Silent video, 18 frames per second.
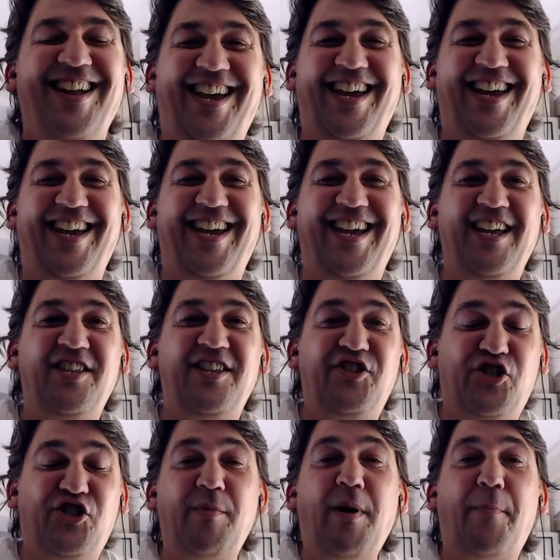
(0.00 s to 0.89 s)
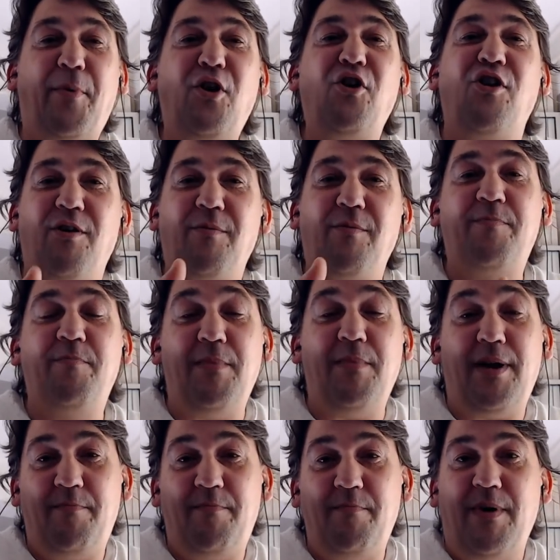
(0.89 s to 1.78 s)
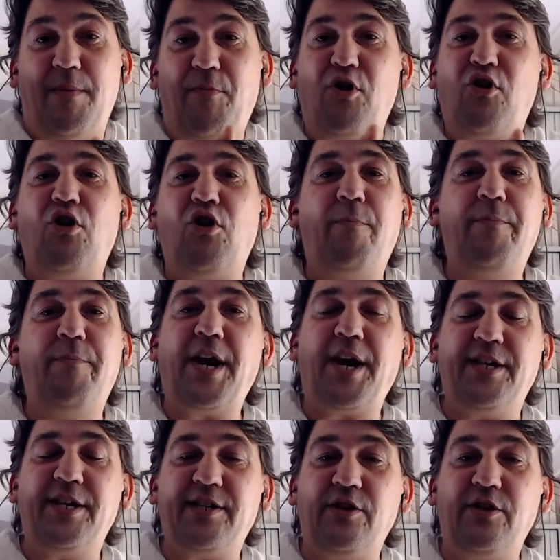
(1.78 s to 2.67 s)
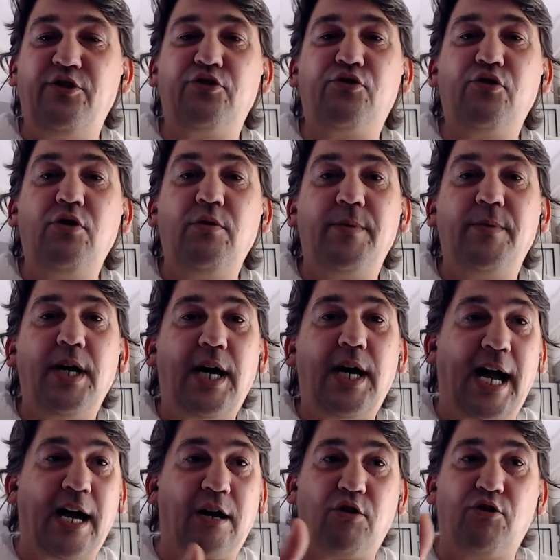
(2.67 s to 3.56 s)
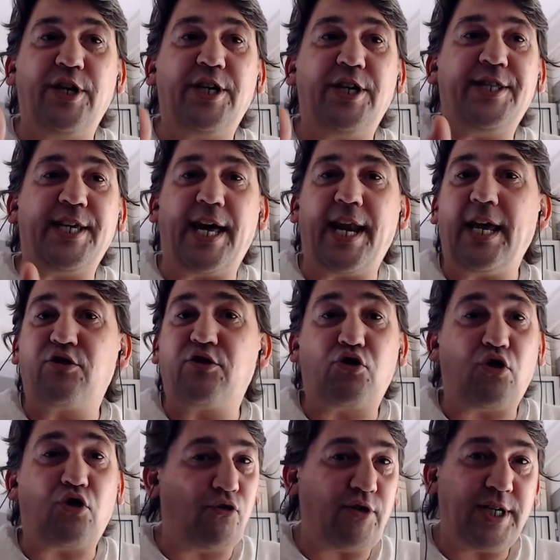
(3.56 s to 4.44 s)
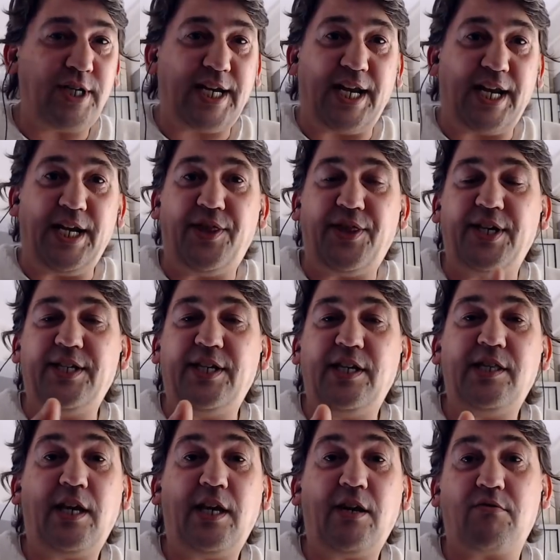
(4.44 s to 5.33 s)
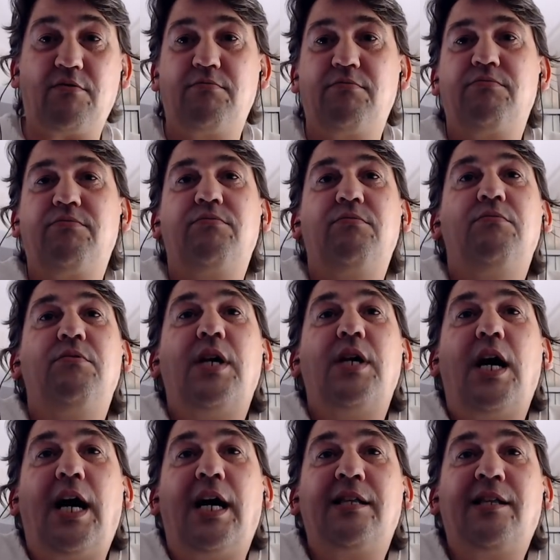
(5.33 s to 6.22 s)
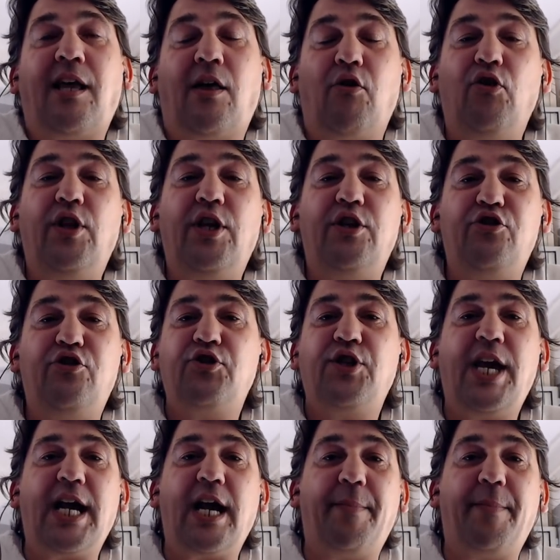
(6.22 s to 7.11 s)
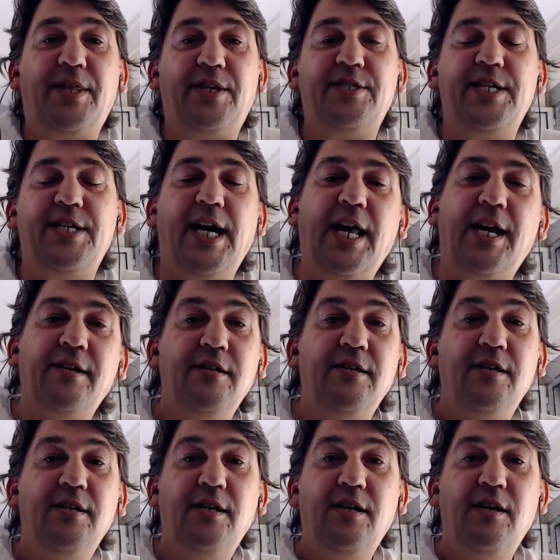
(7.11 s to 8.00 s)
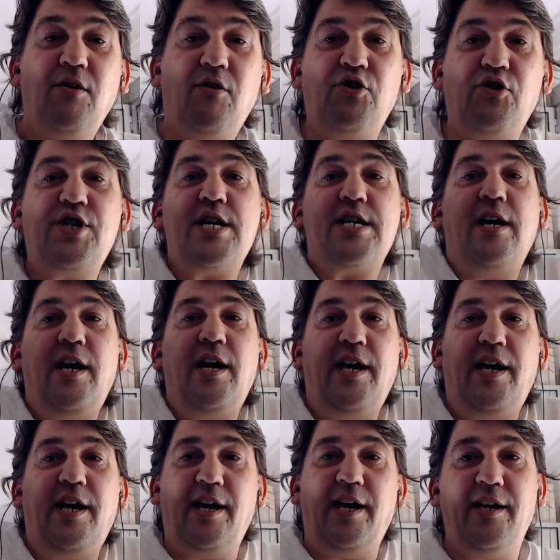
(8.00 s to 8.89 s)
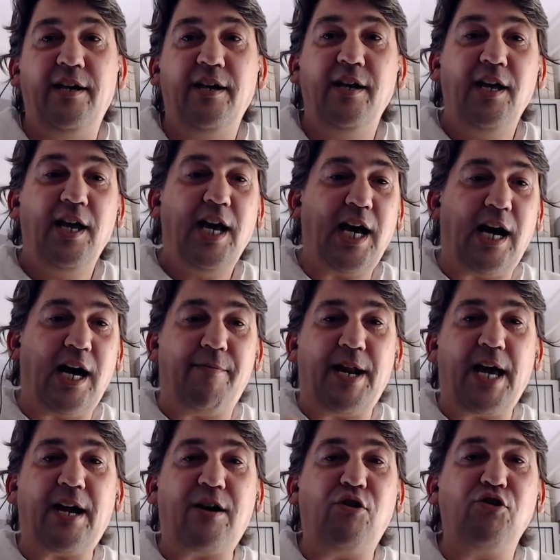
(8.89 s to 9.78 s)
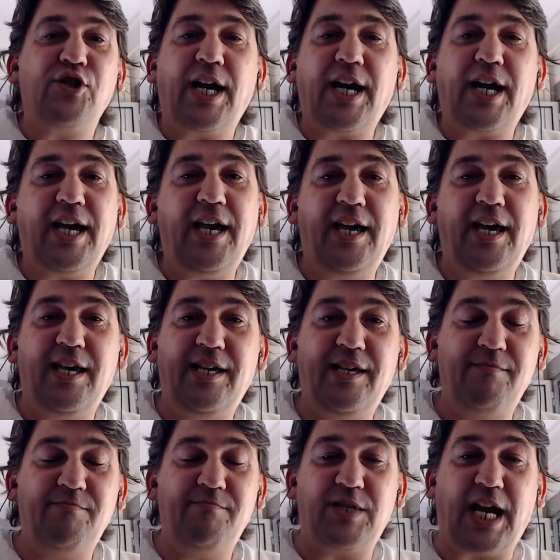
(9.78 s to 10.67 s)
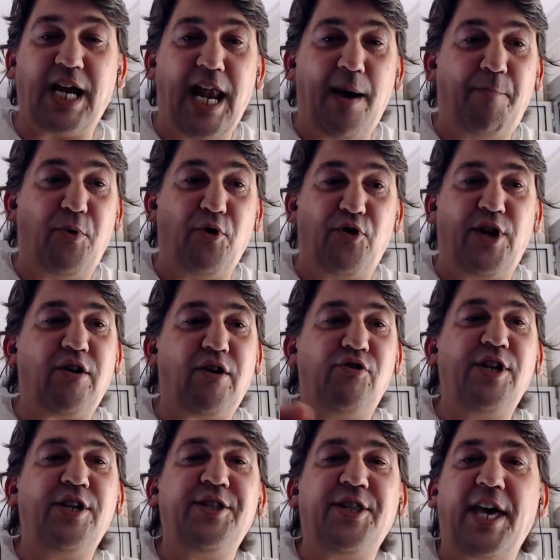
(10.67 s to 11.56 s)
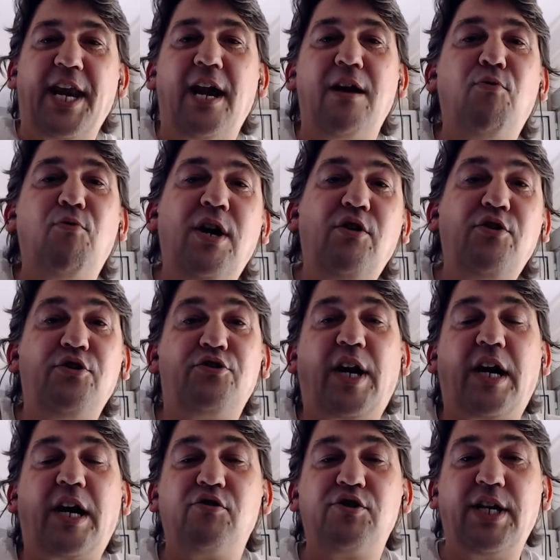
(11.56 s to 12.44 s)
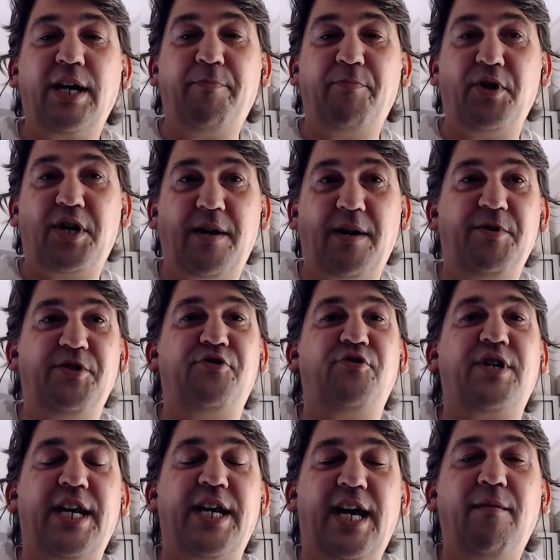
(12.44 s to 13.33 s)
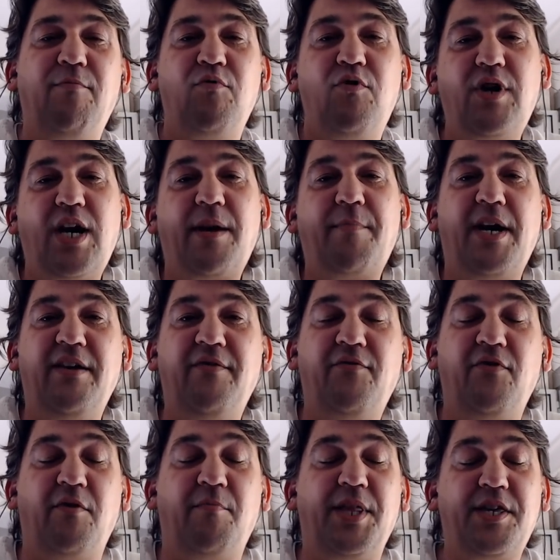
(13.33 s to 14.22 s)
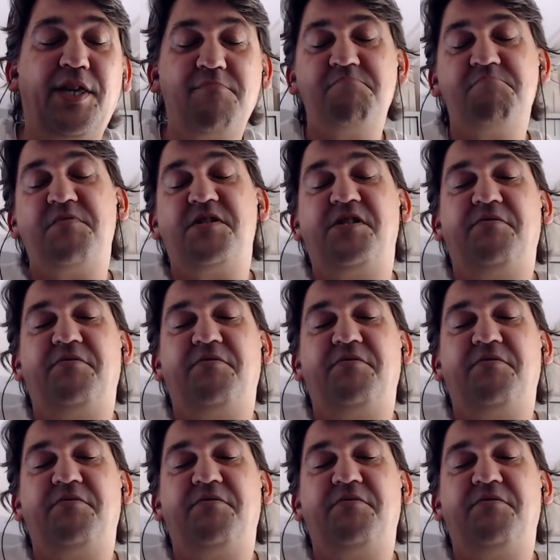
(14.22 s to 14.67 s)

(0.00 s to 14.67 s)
eh, yo me pongo, los, me, pongo los viernes en YouTube a contestar a todo el que necesite hasta donde yo sea capaz de llegar. Oye, eh, habrá cosas que, las podré contestar al vuelo y otras cosas pues que me tocará buscar más información,